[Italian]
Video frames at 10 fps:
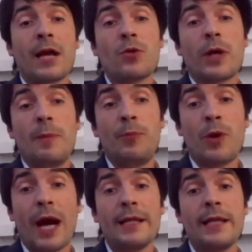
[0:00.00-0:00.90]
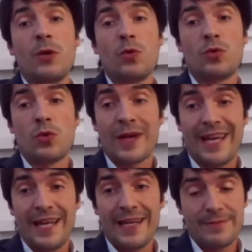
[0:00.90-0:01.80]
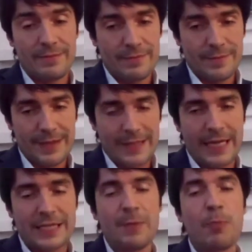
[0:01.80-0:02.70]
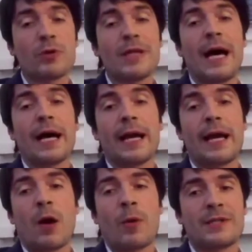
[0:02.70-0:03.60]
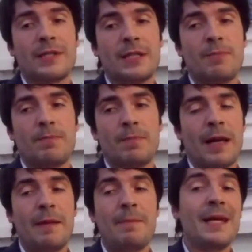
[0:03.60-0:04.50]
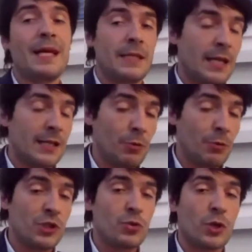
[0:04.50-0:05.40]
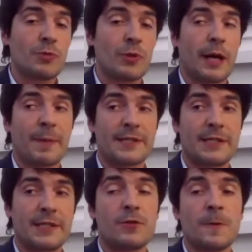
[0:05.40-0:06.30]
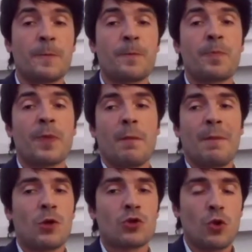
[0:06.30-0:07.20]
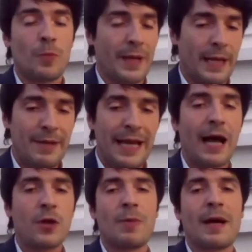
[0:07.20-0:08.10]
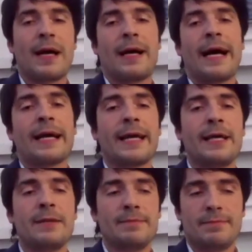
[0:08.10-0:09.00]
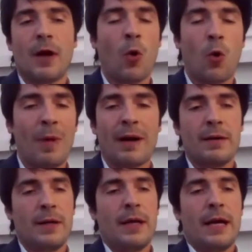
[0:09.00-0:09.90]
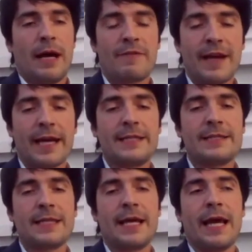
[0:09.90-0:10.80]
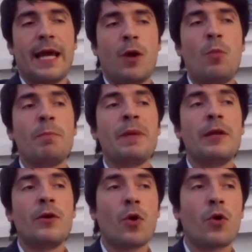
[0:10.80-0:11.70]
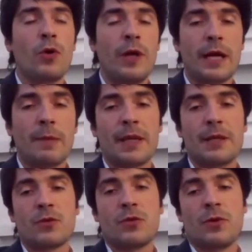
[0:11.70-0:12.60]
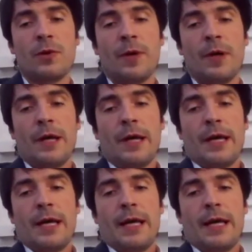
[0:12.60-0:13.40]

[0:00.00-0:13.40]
e credo che il più grande aiuto che, li, che si può dare a queste, alle mie alle tipologie di turismo che rappresento, ma non solo perché è Milano, ma anche a Roma, a Firenze, è un miglior collegamento